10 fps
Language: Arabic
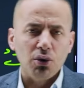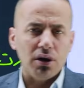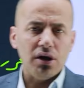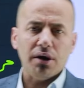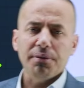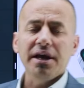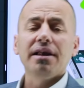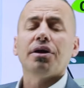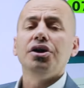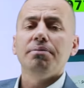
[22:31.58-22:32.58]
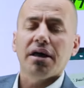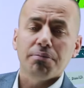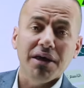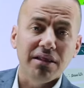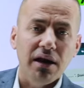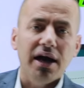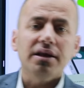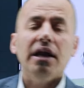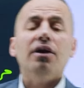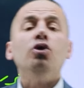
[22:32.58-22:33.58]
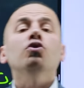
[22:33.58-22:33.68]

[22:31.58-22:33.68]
اللغه العربيه اللي راح نبعث باذن الله تعالى راح